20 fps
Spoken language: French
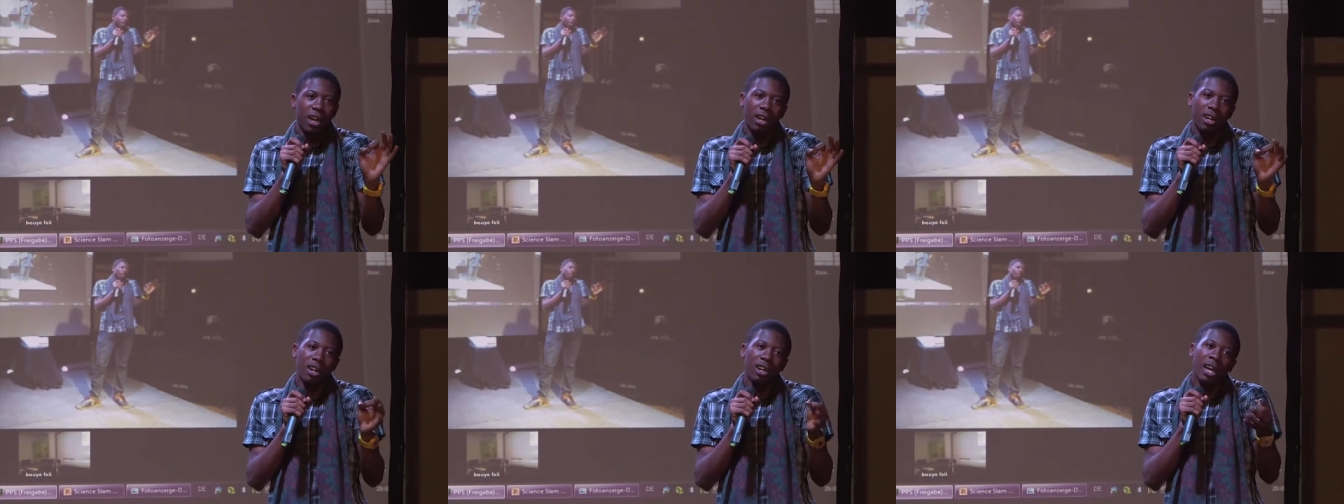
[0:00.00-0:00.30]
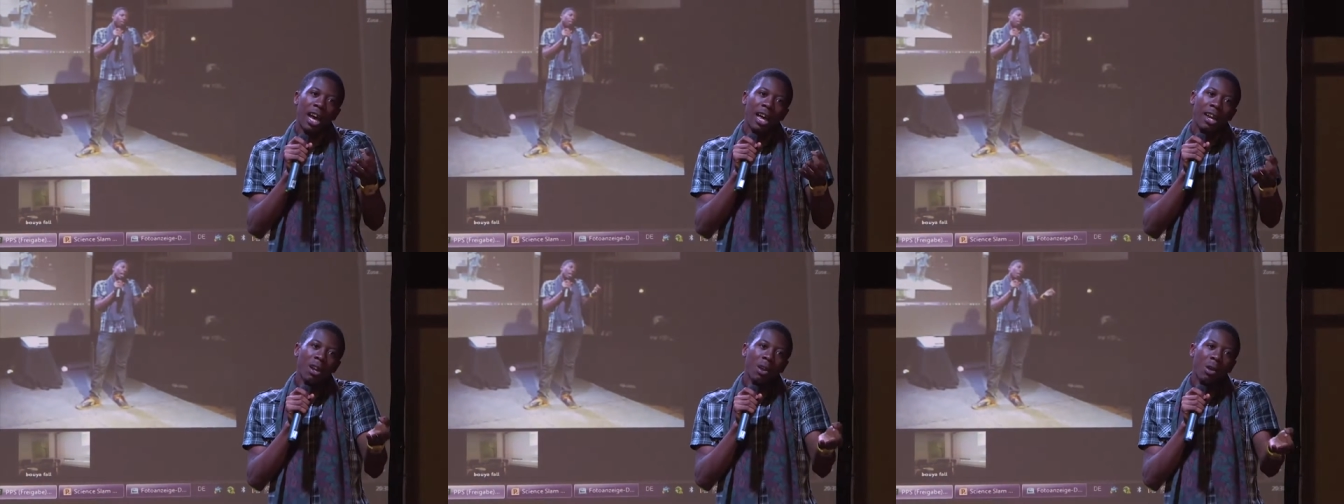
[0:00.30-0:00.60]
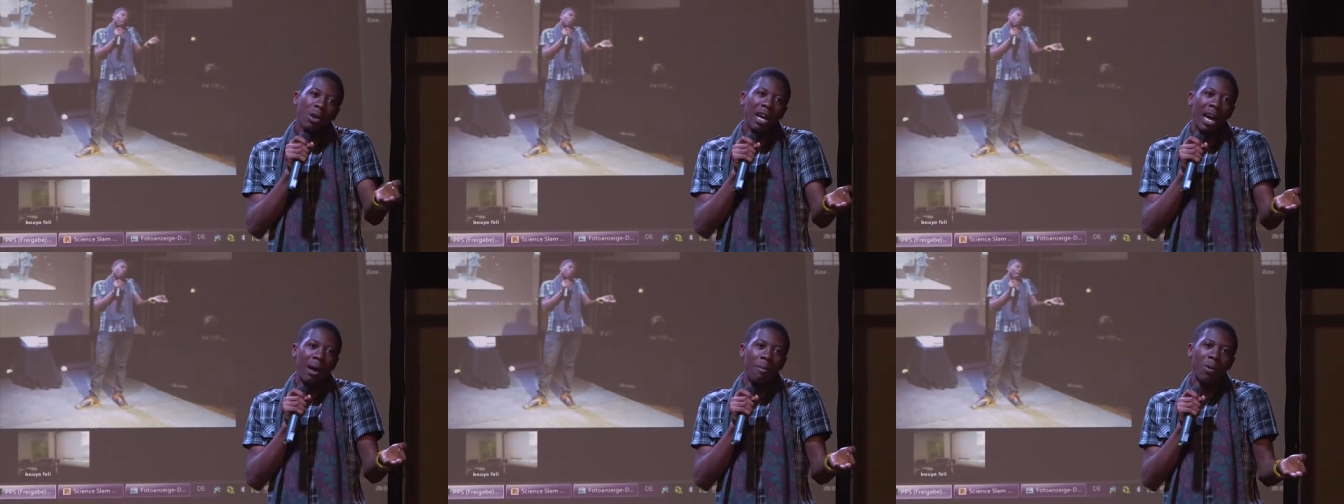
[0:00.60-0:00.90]
Regardez
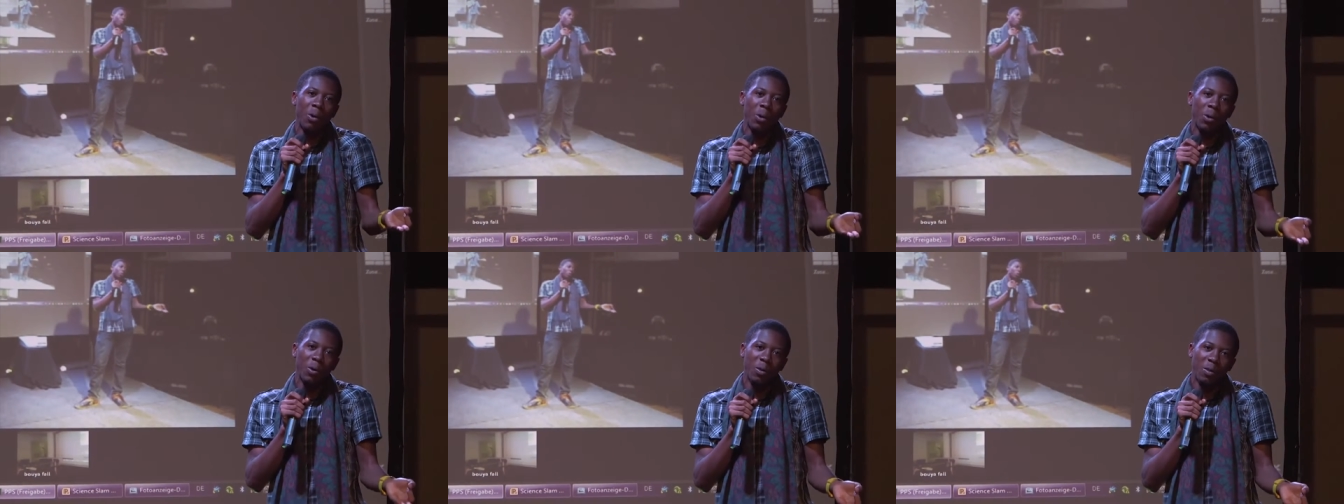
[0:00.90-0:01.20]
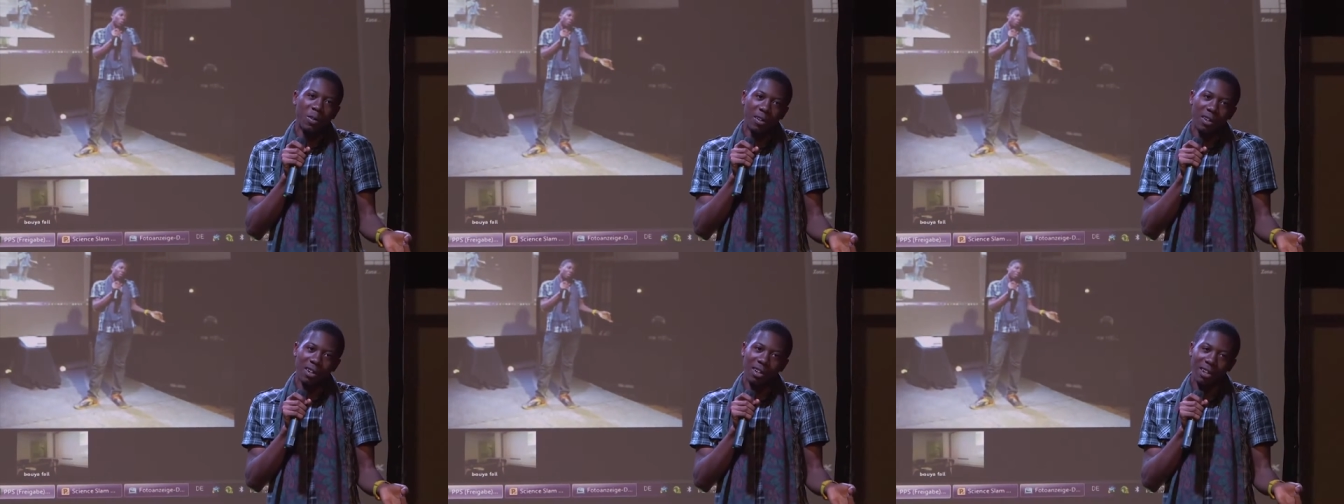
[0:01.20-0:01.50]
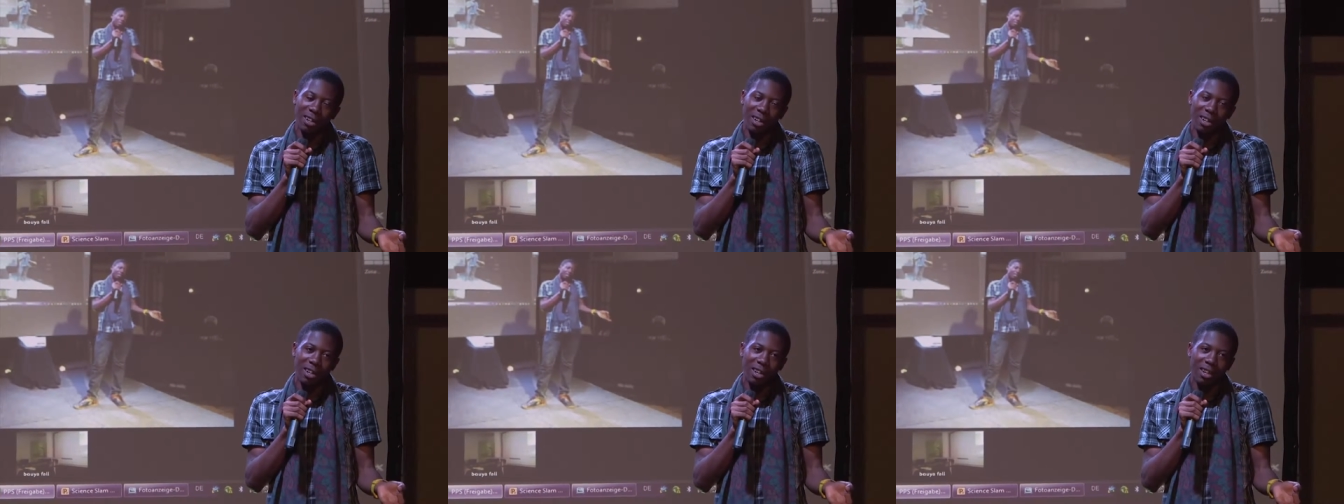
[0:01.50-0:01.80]
le Cameroun.
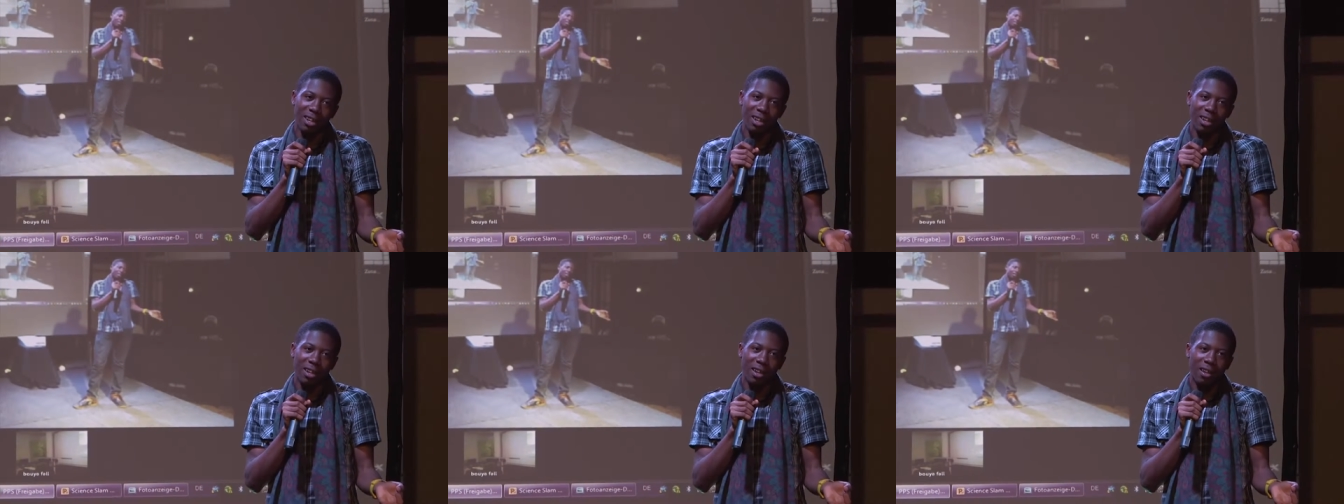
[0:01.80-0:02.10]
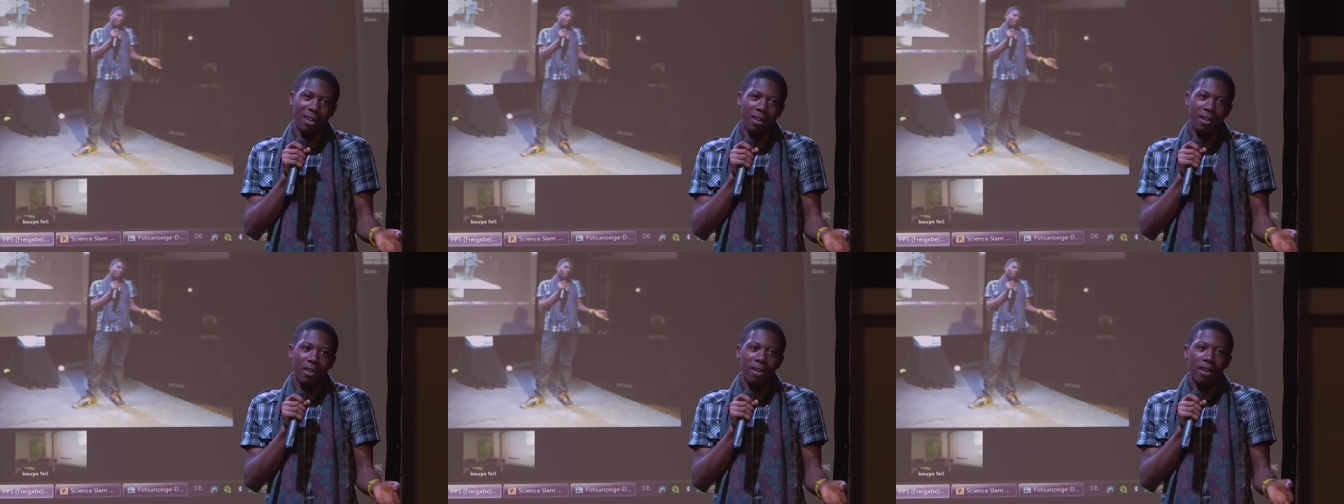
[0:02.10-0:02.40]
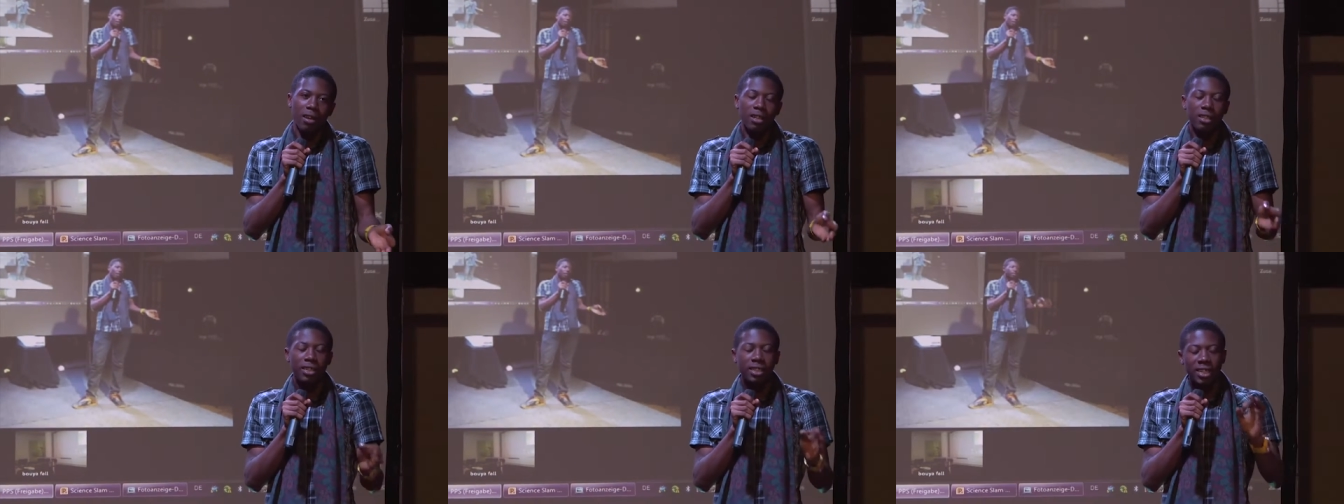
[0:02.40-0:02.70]

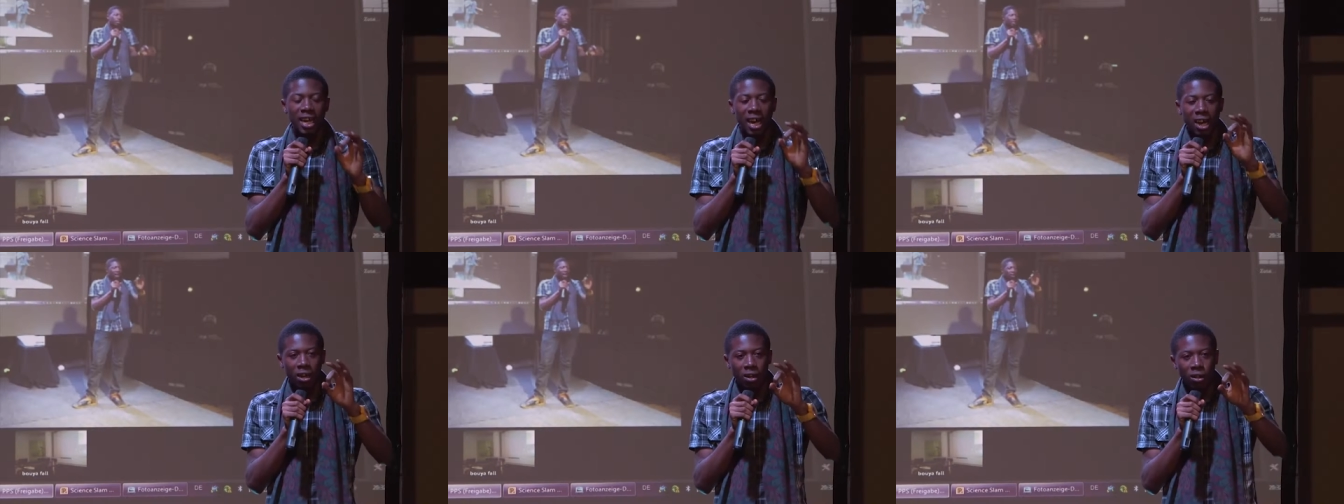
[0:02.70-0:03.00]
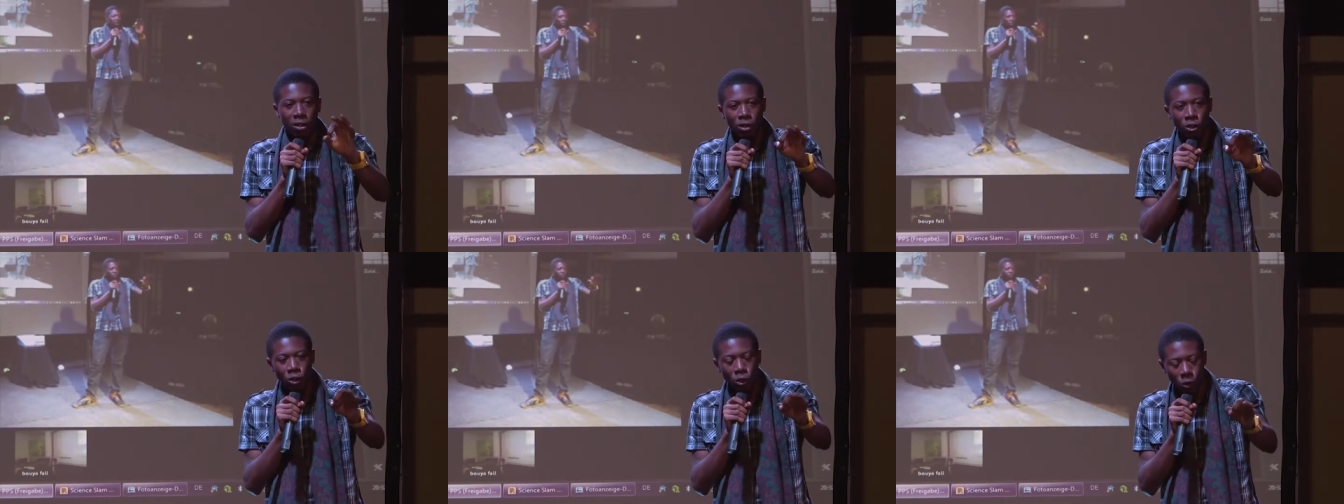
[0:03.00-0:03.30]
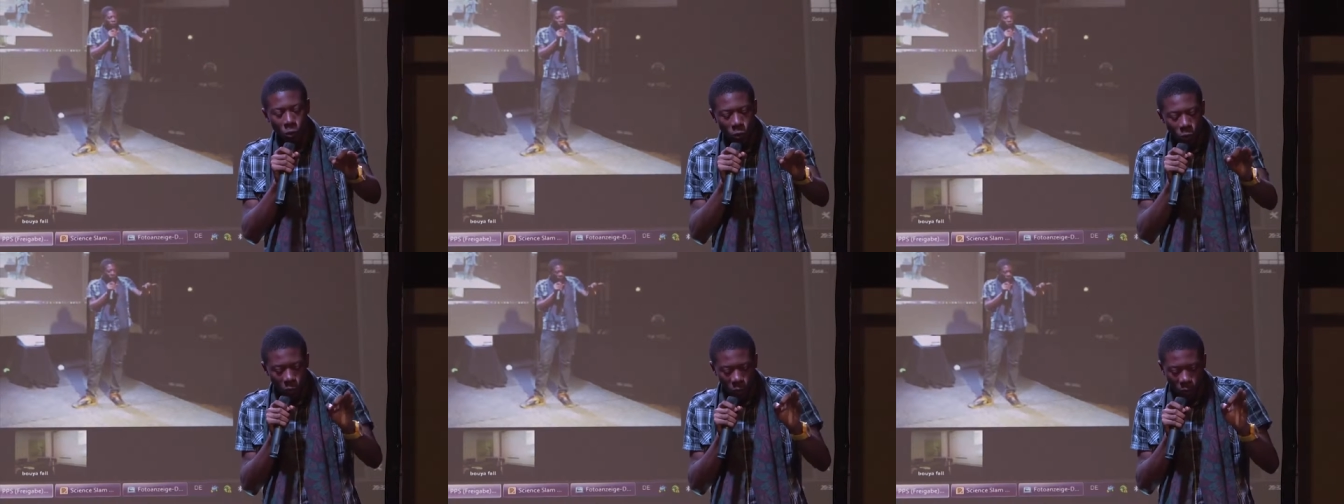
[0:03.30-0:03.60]
Chaque
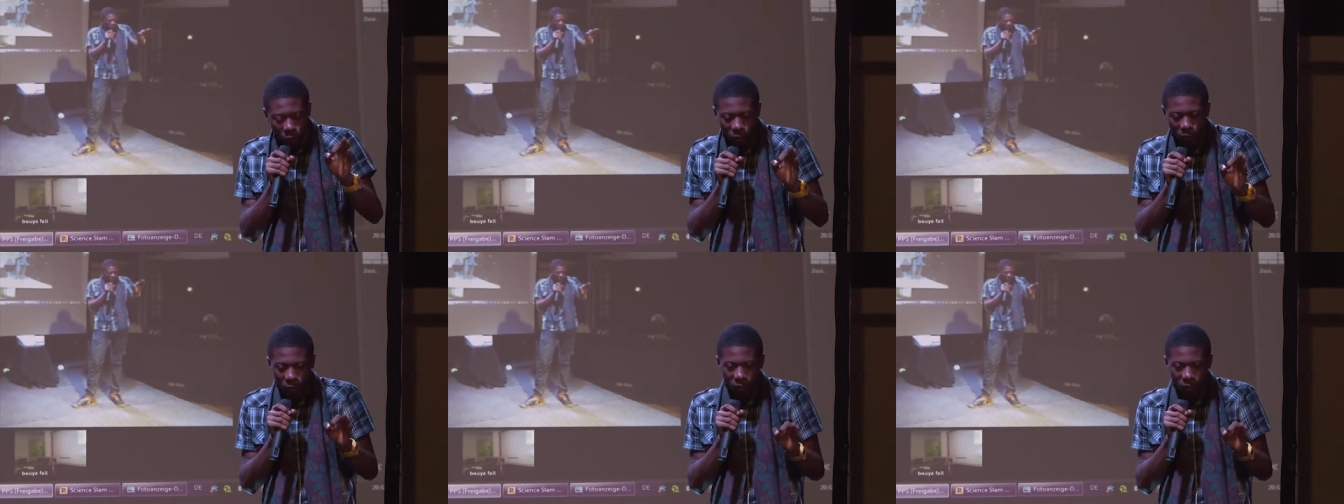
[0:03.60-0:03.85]
jour,